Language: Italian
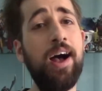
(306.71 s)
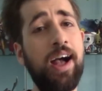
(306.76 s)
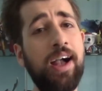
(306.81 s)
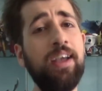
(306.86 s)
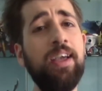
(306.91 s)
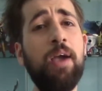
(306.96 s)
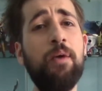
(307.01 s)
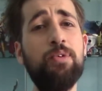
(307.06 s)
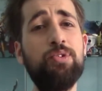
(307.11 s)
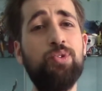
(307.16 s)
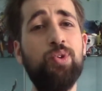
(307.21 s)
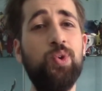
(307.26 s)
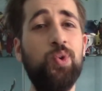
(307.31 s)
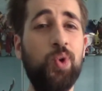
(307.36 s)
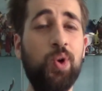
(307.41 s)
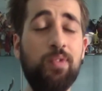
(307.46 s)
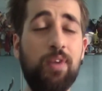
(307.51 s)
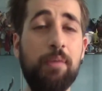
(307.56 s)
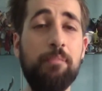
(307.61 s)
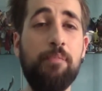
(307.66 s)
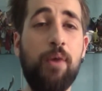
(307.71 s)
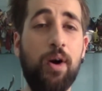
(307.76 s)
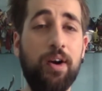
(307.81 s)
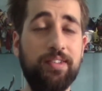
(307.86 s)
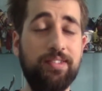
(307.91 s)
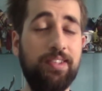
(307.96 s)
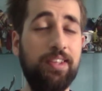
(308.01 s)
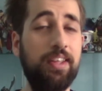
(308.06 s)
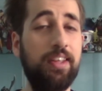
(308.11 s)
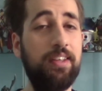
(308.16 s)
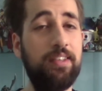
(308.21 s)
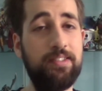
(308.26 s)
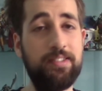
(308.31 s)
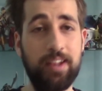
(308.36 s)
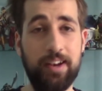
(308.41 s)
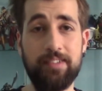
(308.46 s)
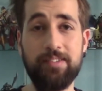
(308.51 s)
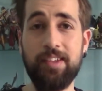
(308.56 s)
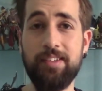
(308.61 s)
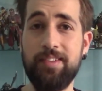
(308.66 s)
Anche questo nuovo unboxing in
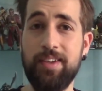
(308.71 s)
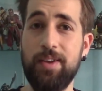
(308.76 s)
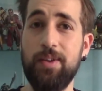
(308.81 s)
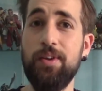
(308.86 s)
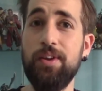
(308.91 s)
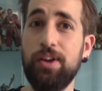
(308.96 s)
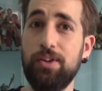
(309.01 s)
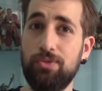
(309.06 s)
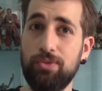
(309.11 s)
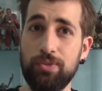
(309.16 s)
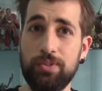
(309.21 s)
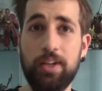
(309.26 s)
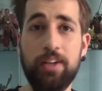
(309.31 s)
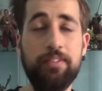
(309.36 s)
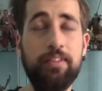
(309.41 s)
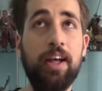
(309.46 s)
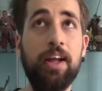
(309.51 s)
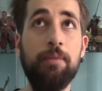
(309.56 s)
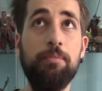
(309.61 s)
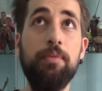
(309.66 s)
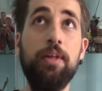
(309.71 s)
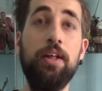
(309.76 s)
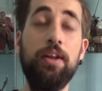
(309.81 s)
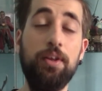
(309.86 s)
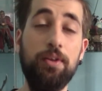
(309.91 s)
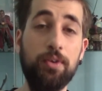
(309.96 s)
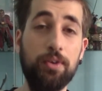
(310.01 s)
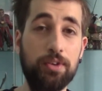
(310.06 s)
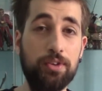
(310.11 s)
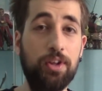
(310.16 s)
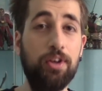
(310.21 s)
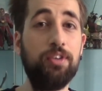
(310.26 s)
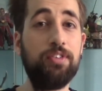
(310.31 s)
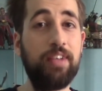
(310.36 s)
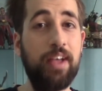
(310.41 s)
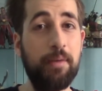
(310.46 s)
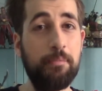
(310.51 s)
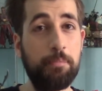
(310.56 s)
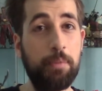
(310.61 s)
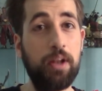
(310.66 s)
salsa seriale è giunto al termine, ricordò
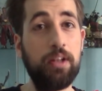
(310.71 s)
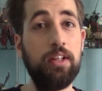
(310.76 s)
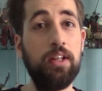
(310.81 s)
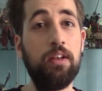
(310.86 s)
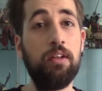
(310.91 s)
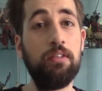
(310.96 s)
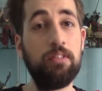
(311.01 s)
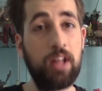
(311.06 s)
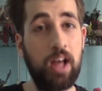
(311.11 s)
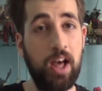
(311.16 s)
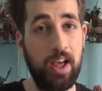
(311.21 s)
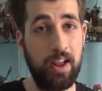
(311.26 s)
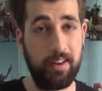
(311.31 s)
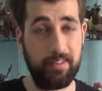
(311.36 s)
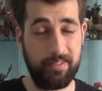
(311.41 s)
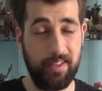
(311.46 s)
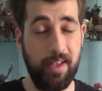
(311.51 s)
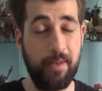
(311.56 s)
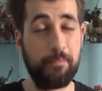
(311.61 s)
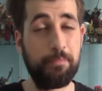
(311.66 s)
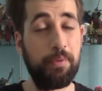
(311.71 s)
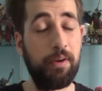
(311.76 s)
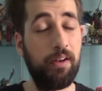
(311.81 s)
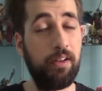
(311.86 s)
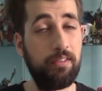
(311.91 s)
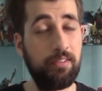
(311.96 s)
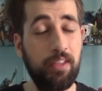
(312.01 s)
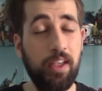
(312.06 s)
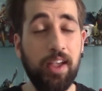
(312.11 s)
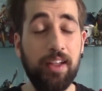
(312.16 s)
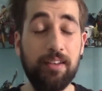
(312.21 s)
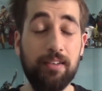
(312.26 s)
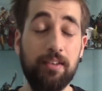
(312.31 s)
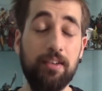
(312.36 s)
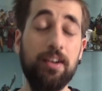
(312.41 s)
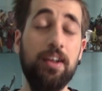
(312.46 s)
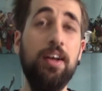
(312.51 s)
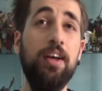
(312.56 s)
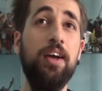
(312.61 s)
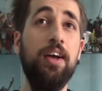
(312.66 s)
sempre di lodare sempre le
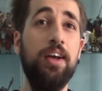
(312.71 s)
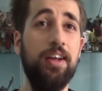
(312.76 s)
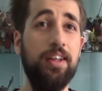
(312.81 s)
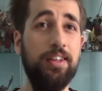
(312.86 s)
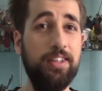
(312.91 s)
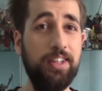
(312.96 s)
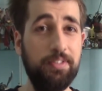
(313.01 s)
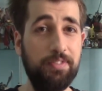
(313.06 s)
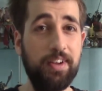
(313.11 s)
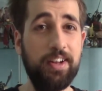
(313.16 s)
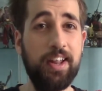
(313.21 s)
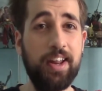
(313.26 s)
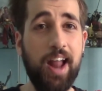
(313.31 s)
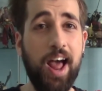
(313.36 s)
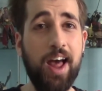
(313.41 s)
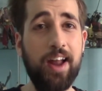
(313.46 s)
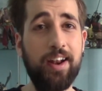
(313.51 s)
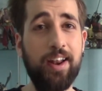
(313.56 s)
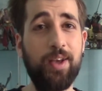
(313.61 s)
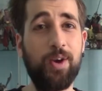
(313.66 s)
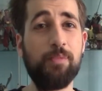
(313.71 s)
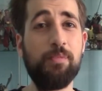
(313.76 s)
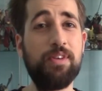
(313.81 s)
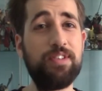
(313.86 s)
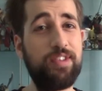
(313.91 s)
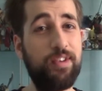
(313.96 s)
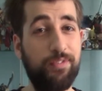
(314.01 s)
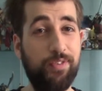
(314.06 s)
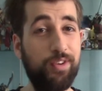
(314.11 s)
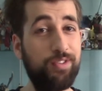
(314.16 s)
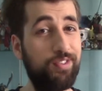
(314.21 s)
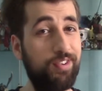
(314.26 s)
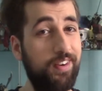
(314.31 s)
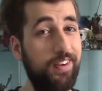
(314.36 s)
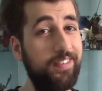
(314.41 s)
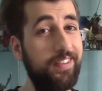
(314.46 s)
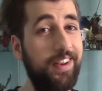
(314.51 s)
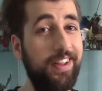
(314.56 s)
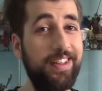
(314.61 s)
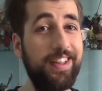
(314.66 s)
silo di venerarle come se
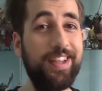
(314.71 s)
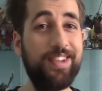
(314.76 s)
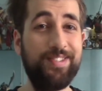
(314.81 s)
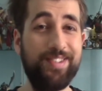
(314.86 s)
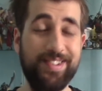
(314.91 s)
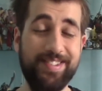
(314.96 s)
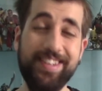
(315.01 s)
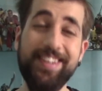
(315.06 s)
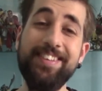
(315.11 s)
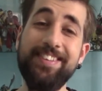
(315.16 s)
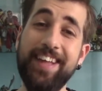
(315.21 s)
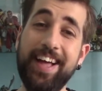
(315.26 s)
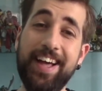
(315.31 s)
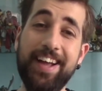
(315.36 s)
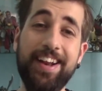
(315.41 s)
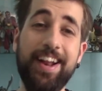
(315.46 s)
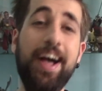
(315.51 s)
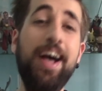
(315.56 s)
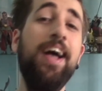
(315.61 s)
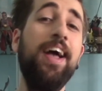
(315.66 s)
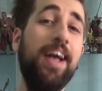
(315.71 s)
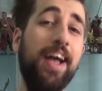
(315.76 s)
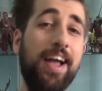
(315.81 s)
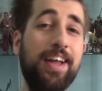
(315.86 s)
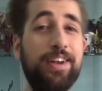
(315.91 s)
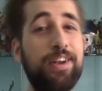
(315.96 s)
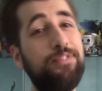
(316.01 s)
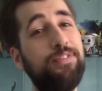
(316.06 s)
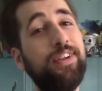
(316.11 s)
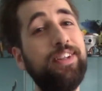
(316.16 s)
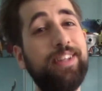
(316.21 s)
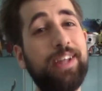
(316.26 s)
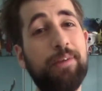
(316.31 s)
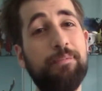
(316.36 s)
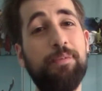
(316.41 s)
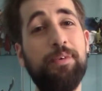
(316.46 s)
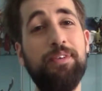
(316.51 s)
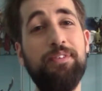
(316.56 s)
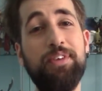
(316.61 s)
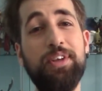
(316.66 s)
fossero delle discese in terra e nel
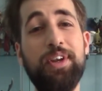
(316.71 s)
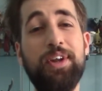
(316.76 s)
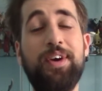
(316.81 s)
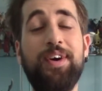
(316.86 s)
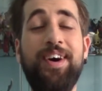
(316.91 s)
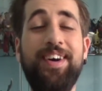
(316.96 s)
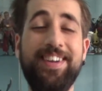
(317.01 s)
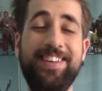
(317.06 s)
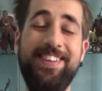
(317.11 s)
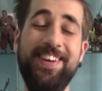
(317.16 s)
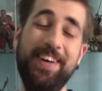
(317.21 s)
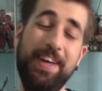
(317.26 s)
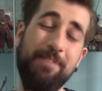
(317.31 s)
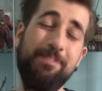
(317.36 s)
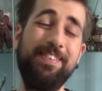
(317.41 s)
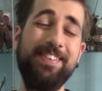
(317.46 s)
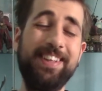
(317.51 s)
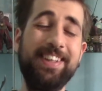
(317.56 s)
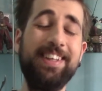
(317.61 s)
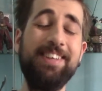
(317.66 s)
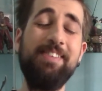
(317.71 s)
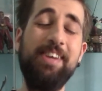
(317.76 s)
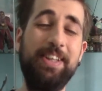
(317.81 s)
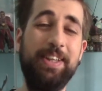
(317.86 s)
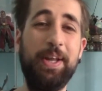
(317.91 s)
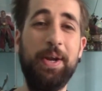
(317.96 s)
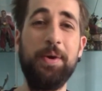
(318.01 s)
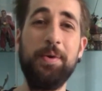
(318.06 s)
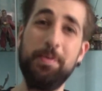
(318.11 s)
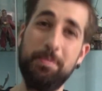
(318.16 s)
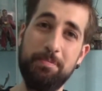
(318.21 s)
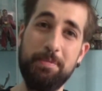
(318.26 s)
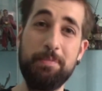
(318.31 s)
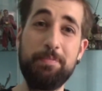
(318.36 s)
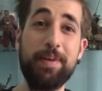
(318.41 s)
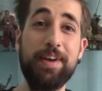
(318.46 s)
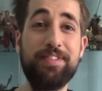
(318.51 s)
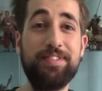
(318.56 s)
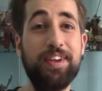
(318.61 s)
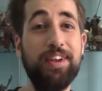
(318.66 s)
frattempo vi ricordo che potete mettere un mi
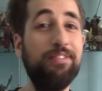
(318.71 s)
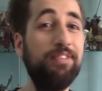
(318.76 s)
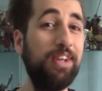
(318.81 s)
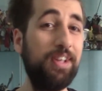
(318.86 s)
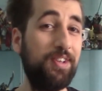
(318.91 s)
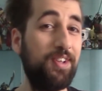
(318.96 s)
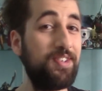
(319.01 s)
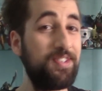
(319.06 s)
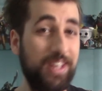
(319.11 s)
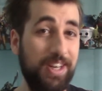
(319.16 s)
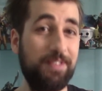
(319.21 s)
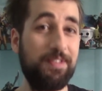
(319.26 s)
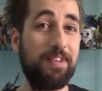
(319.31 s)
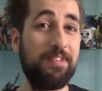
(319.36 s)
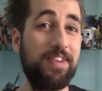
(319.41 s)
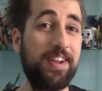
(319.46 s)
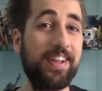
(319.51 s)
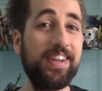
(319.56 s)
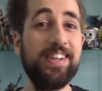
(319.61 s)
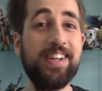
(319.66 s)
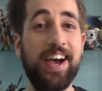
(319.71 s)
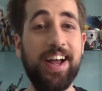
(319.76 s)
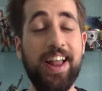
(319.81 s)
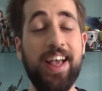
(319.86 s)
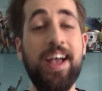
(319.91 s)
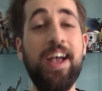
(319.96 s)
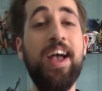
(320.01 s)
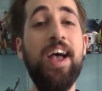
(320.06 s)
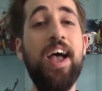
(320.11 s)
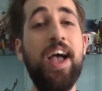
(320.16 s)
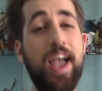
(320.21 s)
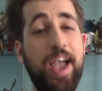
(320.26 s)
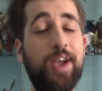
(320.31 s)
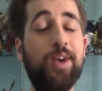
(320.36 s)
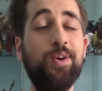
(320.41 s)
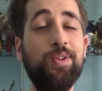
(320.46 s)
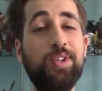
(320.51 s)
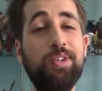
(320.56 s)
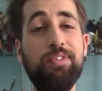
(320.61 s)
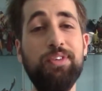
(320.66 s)
piace al video, iscrivervi al canale e
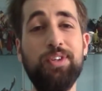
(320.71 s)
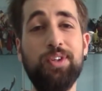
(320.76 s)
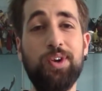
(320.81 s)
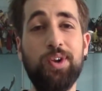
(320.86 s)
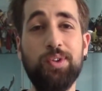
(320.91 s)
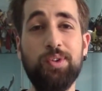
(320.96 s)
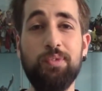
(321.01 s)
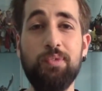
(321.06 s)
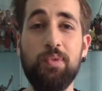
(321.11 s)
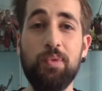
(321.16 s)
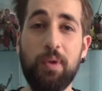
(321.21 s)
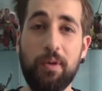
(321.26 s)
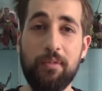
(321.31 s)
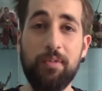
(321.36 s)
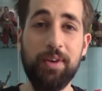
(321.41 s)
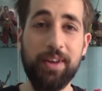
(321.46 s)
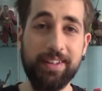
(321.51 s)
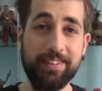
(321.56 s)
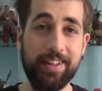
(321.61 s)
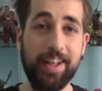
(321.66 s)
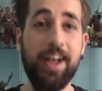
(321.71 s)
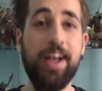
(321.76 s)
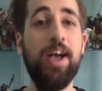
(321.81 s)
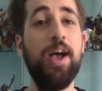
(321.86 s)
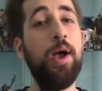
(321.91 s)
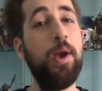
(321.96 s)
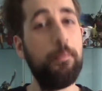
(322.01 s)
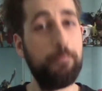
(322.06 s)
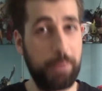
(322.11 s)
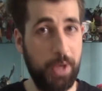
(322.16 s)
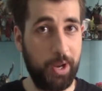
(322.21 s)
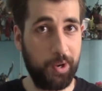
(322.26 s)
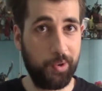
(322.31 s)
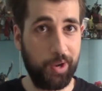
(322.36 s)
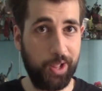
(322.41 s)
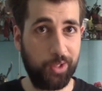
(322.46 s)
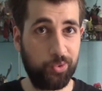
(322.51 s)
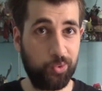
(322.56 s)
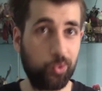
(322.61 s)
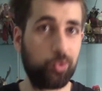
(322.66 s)
condividerlo dovunque volete. Per
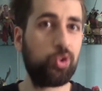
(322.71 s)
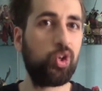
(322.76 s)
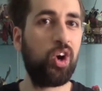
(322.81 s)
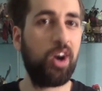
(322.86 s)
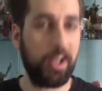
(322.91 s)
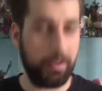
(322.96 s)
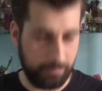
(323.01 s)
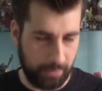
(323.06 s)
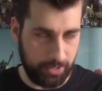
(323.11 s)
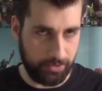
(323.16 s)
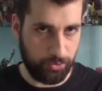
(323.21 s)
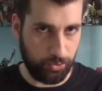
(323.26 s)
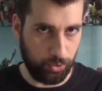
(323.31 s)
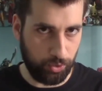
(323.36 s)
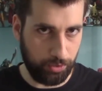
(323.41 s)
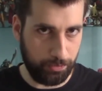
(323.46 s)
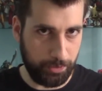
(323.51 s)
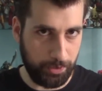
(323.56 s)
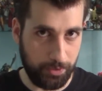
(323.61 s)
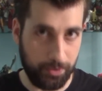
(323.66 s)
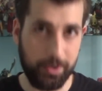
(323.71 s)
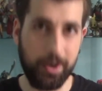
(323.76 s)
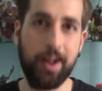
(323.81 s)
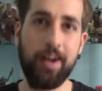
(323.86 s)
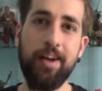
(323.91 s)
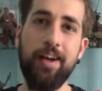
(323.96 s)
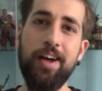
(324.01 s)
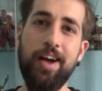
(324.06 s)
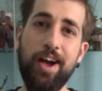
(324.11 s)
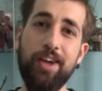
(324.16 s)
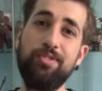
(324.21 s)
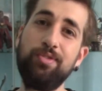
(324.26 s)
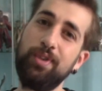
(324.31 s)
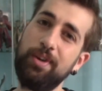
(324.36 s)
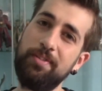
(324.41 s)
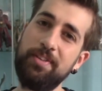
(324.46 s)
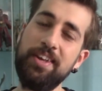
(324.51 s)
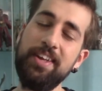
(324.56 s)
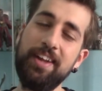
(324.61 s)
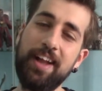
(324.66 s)
ora è tutto, ma solo per ora.
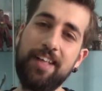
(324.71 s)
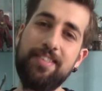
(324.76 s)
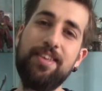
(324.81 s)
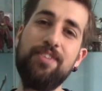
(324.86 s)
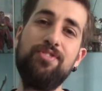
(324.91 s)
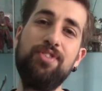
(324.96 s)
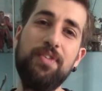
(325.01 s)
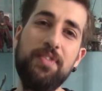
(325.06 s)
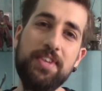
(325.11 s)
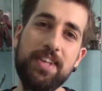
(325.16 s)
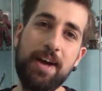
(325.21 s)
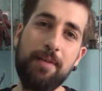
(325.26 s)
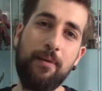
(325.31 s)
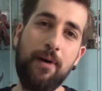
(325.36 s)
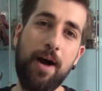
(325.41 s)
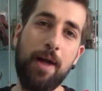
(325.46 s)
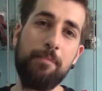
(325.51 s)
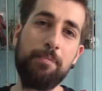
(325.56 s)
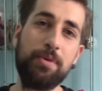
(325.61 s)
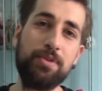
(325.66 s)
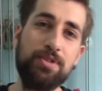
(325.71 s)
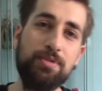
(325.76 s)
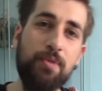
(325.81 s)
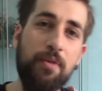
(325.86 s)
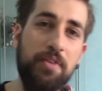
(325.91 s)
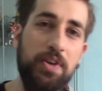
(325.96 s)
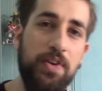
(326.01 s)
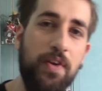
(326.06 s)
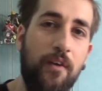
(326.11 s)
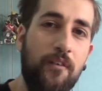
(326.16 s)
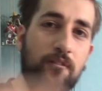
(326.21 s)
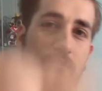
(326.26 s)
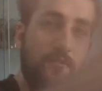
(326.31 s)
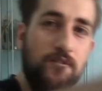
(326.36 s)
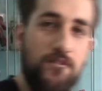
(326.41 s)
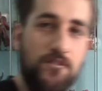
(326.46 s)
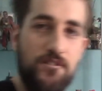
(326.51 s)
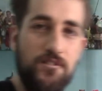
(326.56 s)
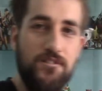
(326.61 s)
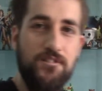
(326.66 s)
Asciuto vi ringrazio e ci rivediamo al prossimo
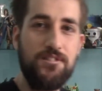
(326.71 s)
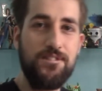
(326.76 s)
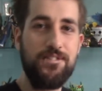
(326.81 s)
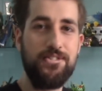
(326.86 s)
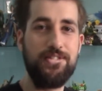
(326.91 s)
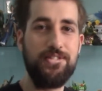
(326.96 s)
video.